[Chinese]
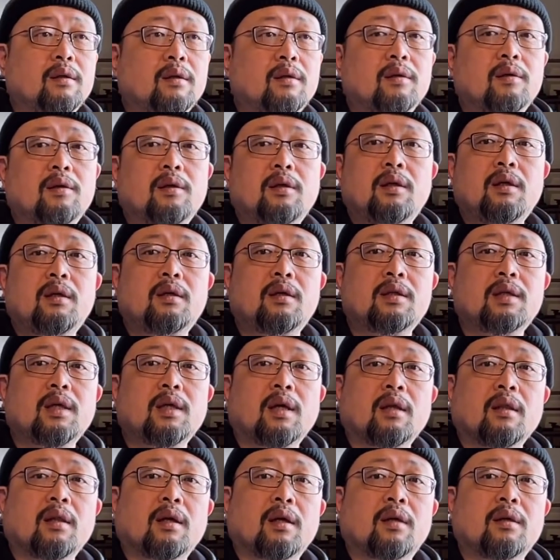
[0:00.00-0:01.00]
呃，拎着
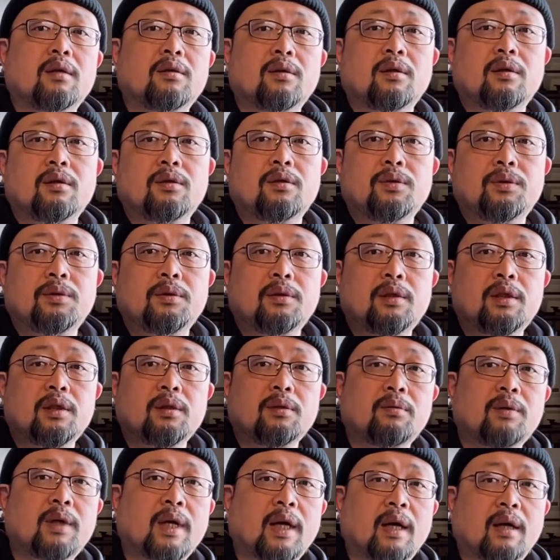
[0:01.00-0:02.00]
箱子就去京
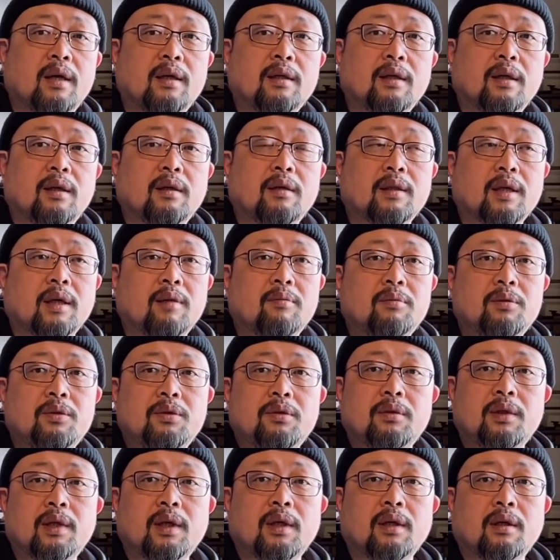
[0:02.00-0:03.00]
都站，然后咱们
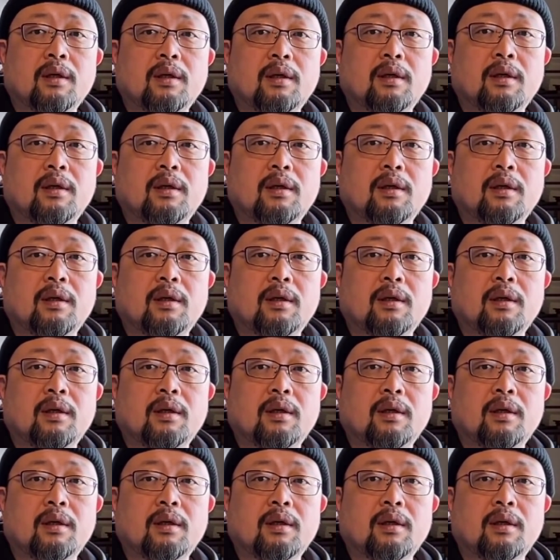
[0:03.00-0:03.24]
去那个